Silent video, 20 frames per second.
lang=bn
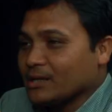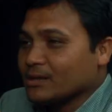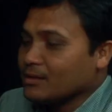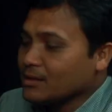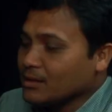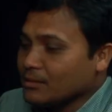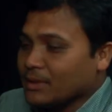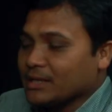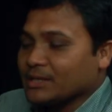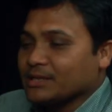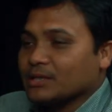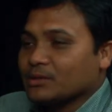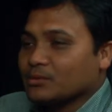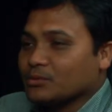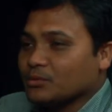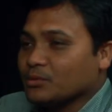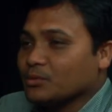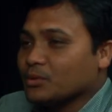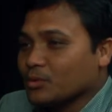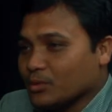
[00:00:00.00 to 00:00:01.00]
এই কারণে মাটিটা
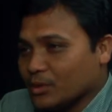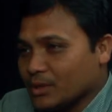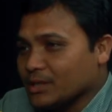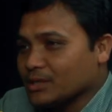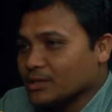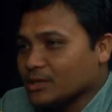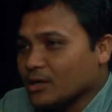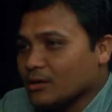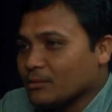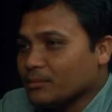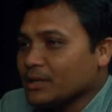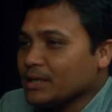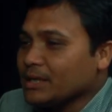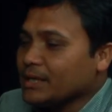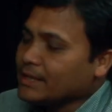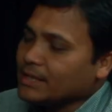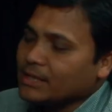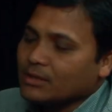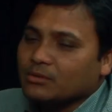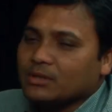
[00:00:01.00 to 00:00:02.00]
একটু গুঁড়ো করে নিতে হবে
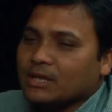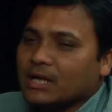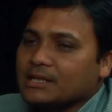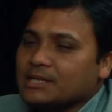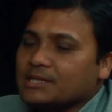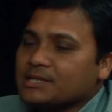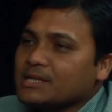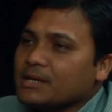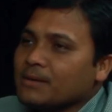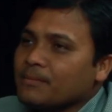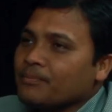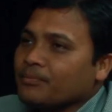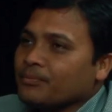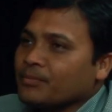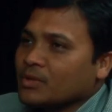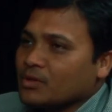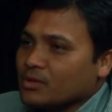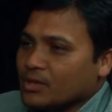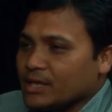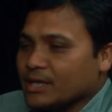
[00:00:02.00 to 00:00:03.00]
এটা একটু কাজ আছে
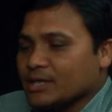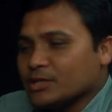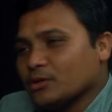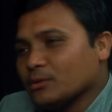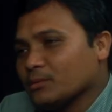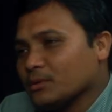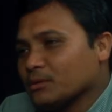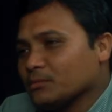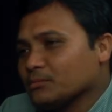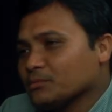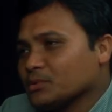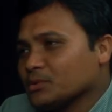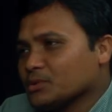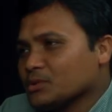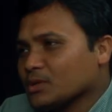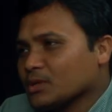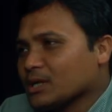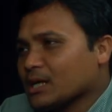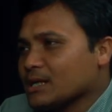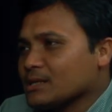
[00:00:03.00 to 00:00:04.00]
তো এই
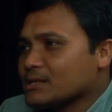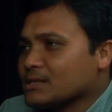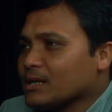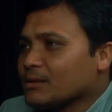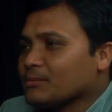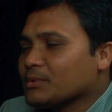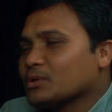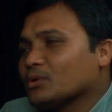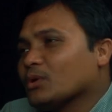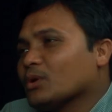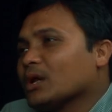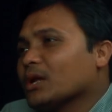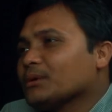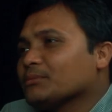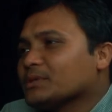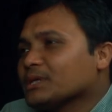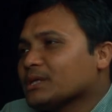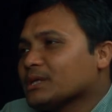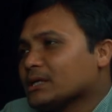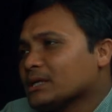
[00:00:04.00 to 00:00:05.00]
সমস্ত কাজটা আমরা ধরলাম
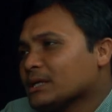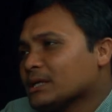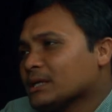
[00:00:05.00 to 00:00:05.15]
যে